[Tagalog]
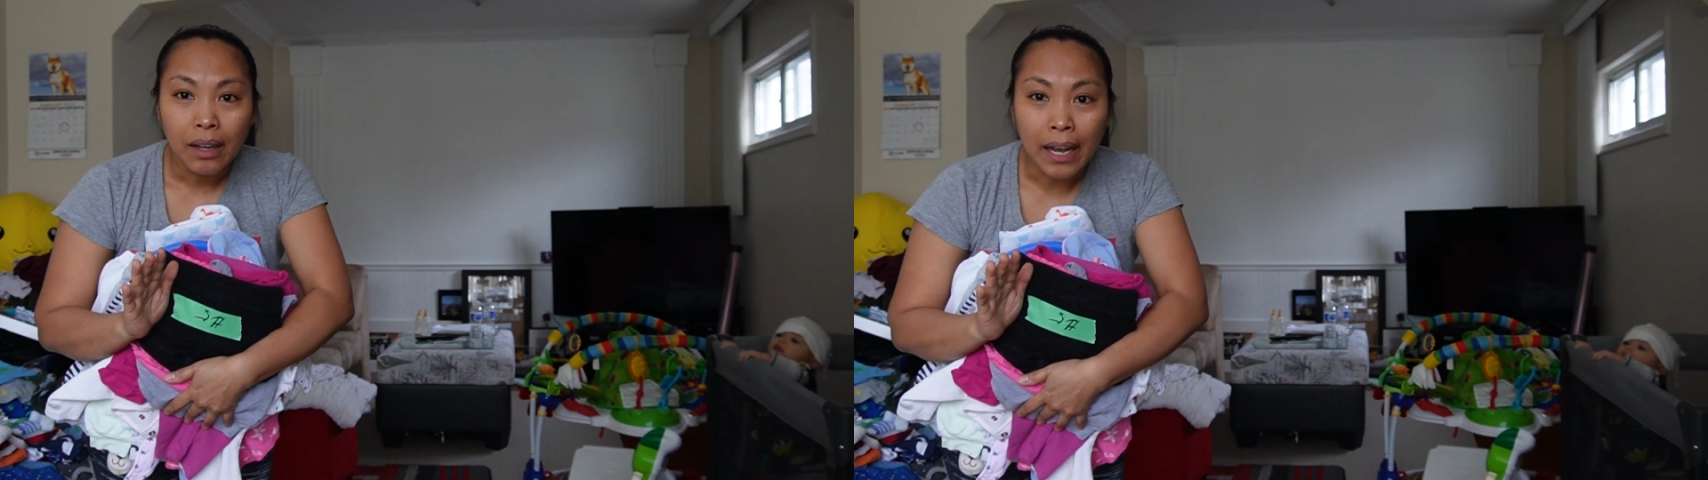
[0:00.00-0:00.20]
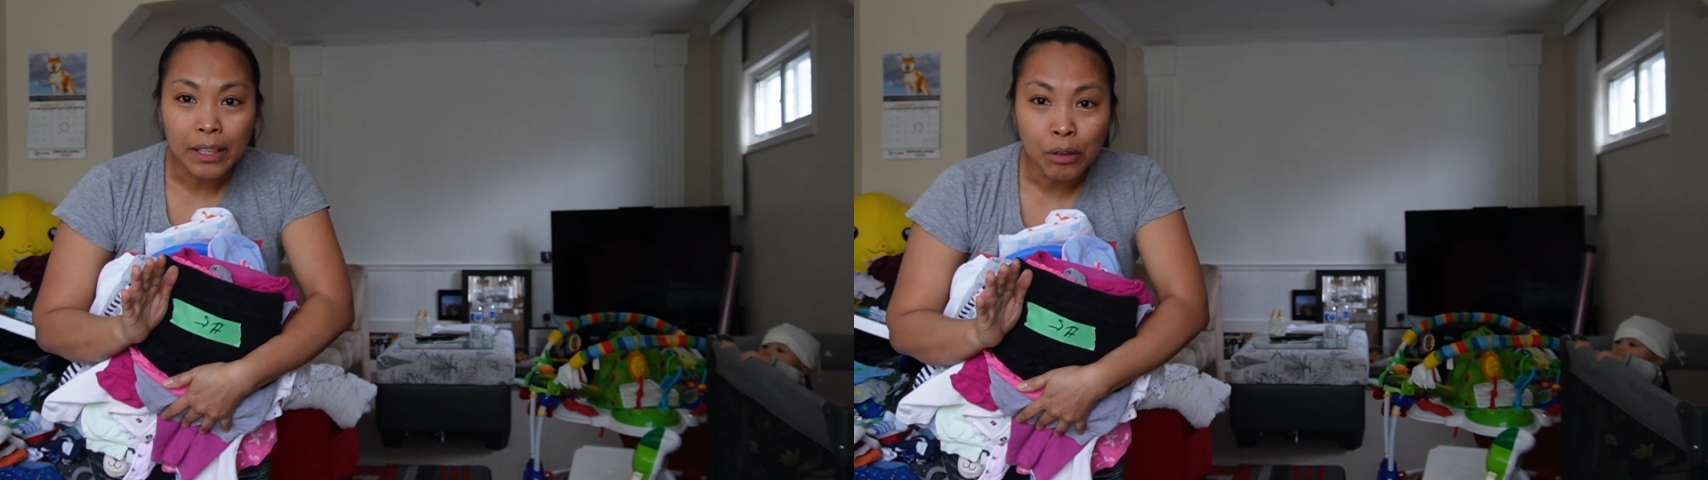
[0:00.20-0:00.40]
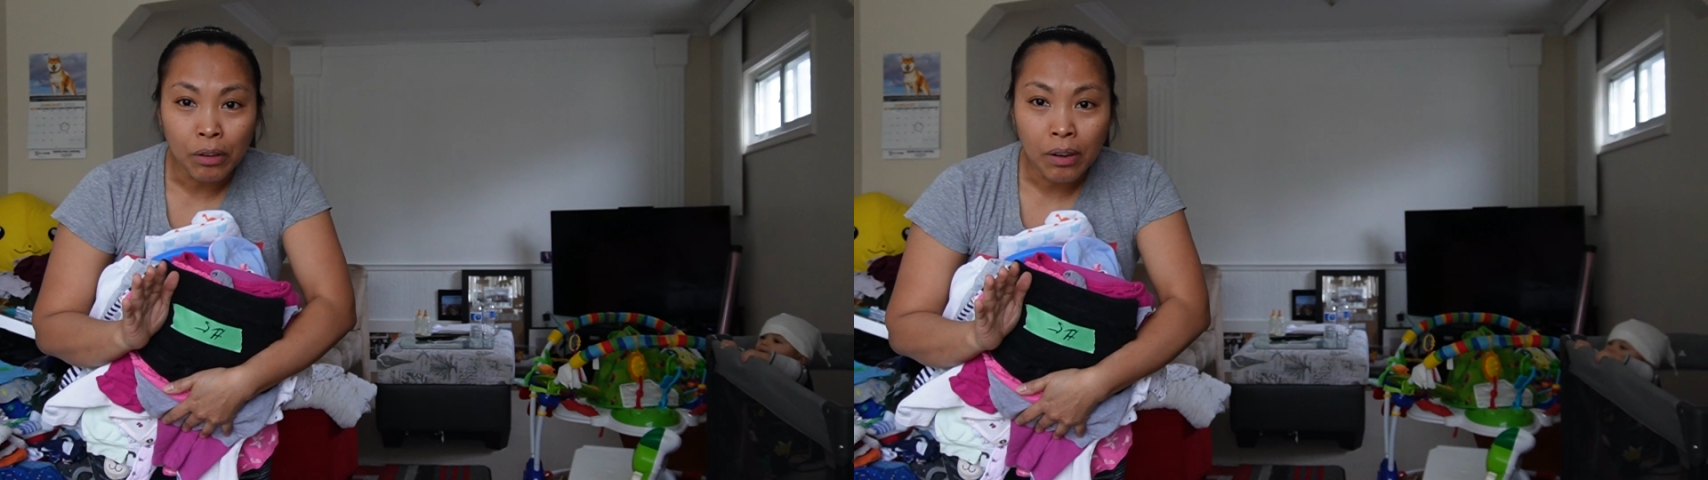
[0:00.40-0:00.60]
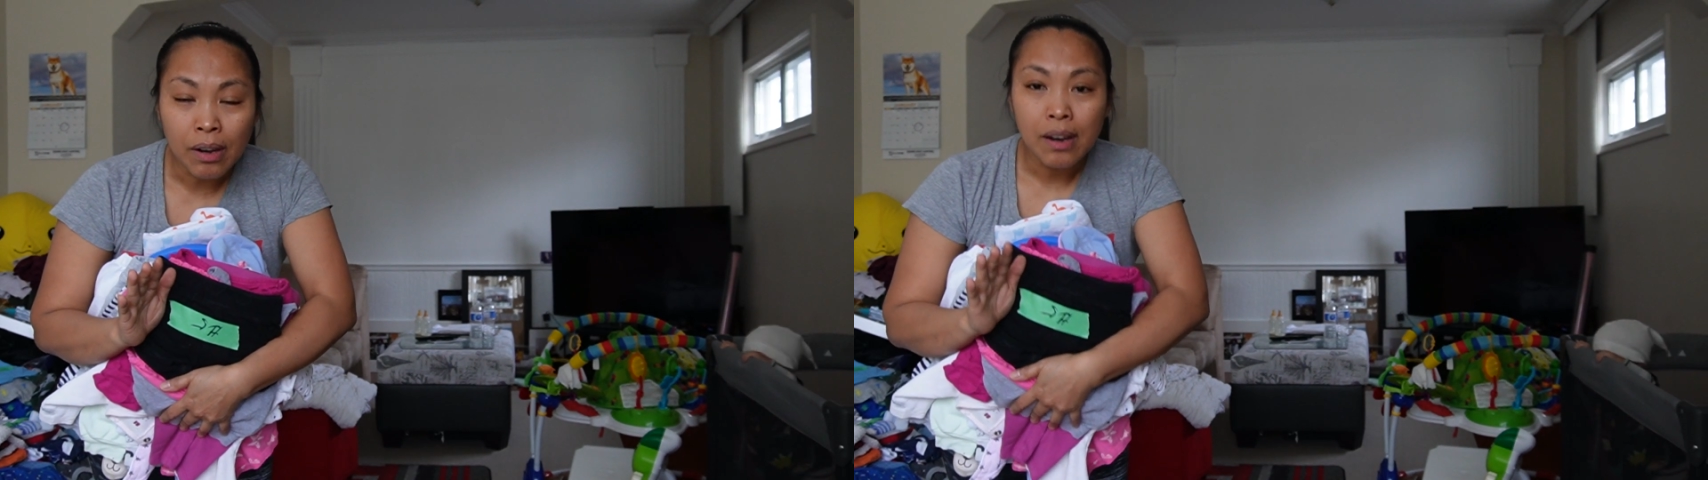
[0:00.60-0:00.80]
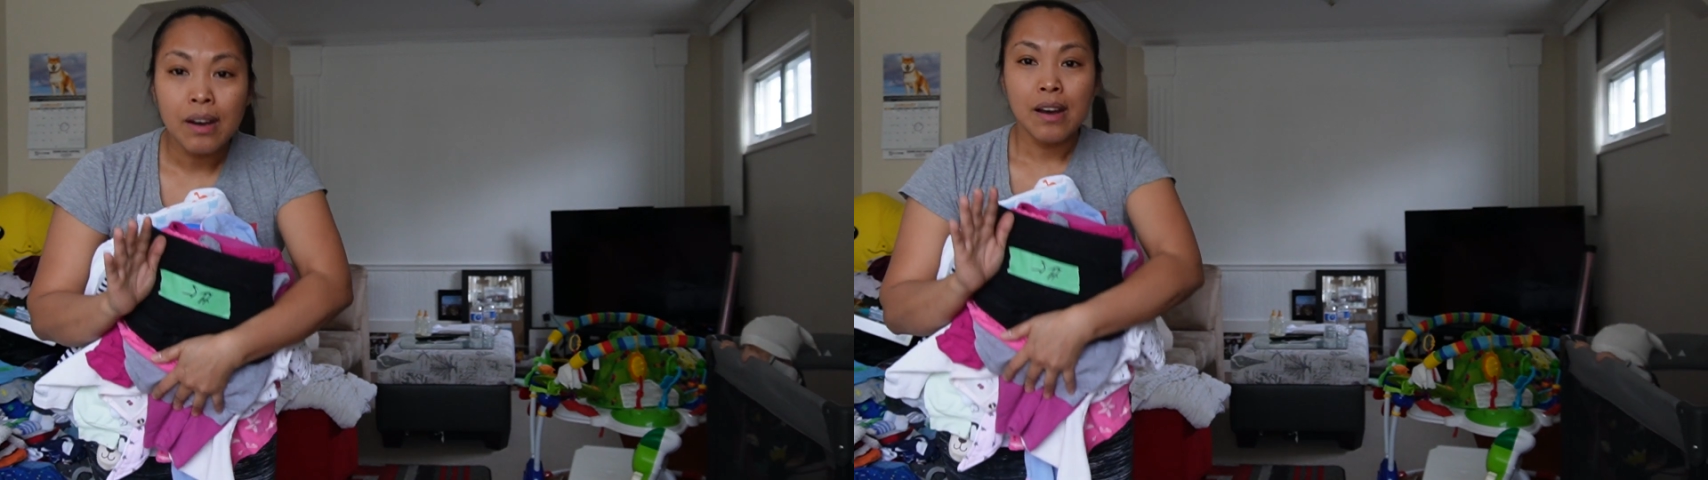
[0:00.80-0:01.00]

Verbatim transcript: kayo